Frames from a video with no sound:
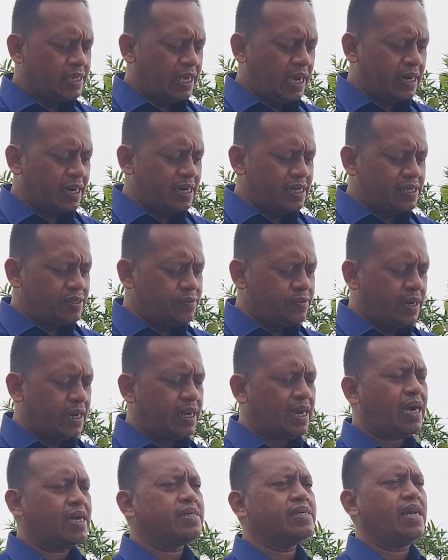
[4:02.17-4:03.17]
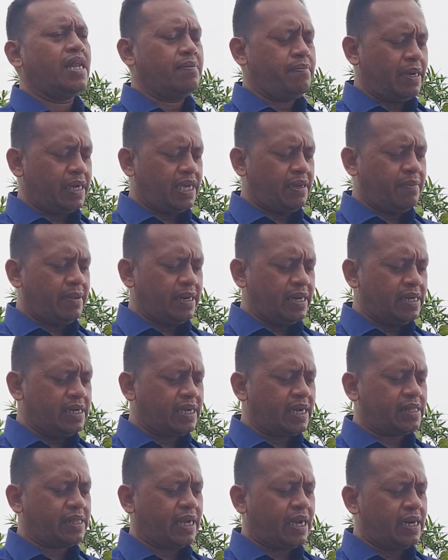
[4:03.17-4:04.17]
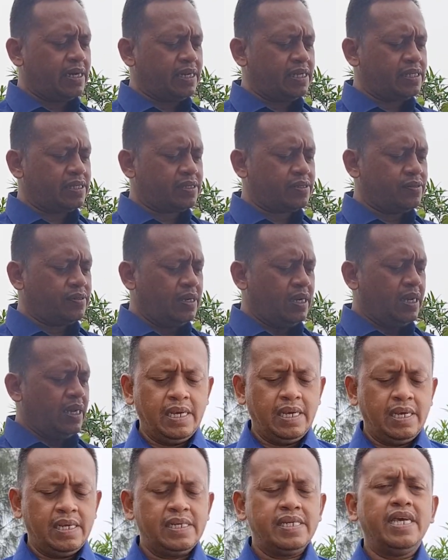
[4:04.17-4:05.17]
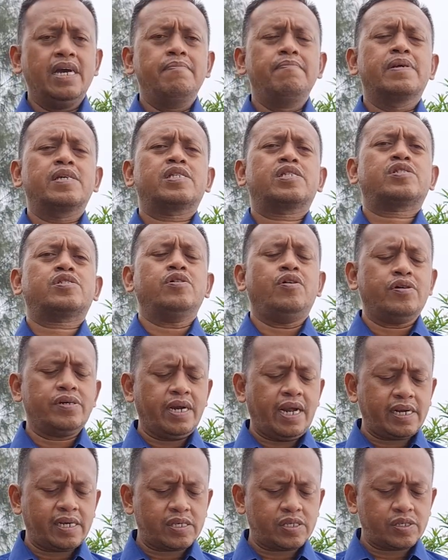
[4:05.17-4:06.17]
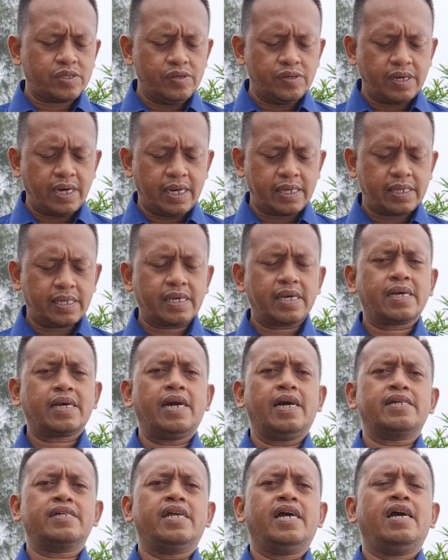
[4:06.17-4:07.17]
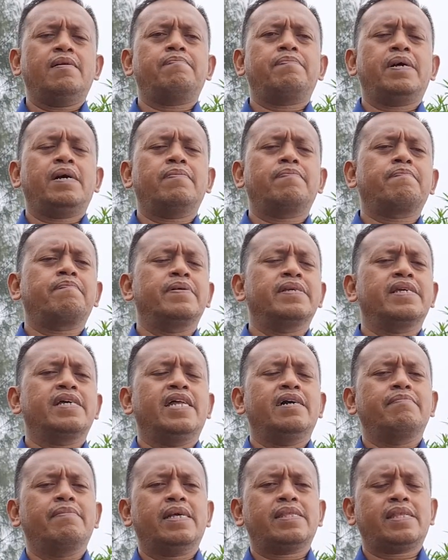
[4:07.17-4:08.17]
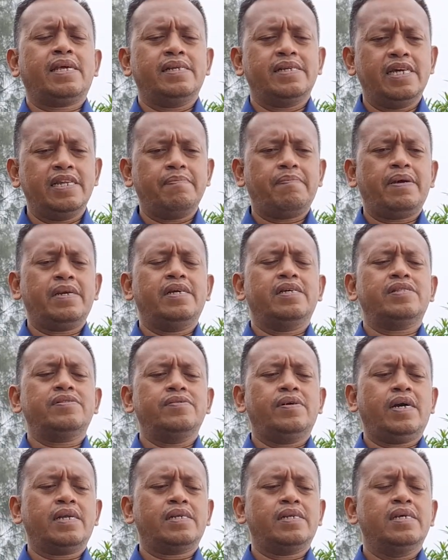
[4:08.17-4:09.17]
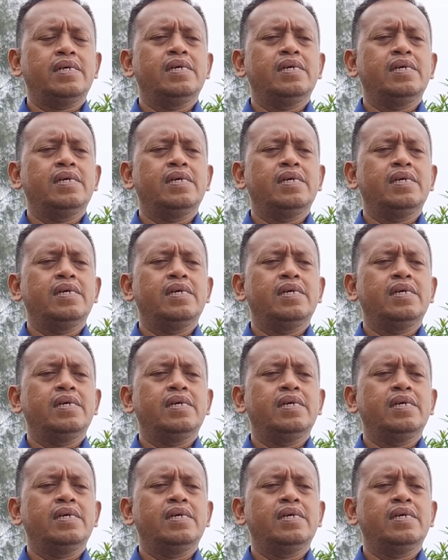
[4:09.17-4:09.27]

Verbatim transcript: Yang kedua adalah bagaimana dikatakan di situ. Dia bersorak-sorak karena apa? Penyelamatan daripada Tuhan.